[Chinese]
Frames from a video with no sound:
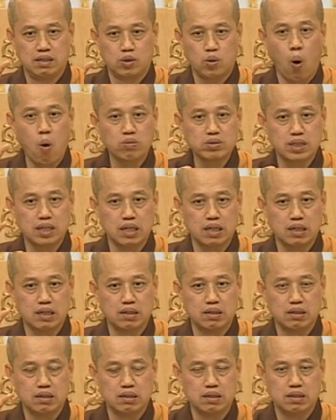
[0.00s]
功德，
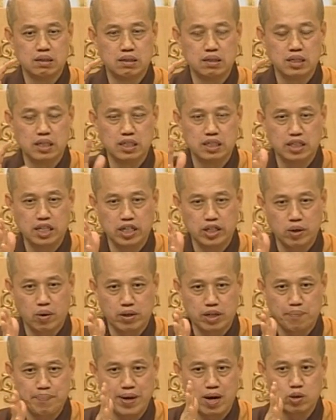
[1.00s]
一定有
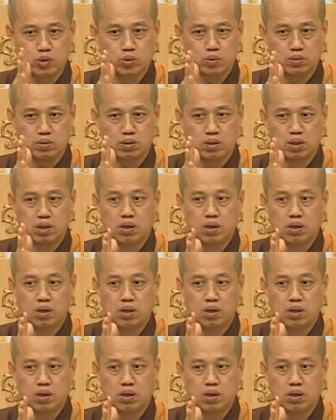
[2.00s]
一个标准。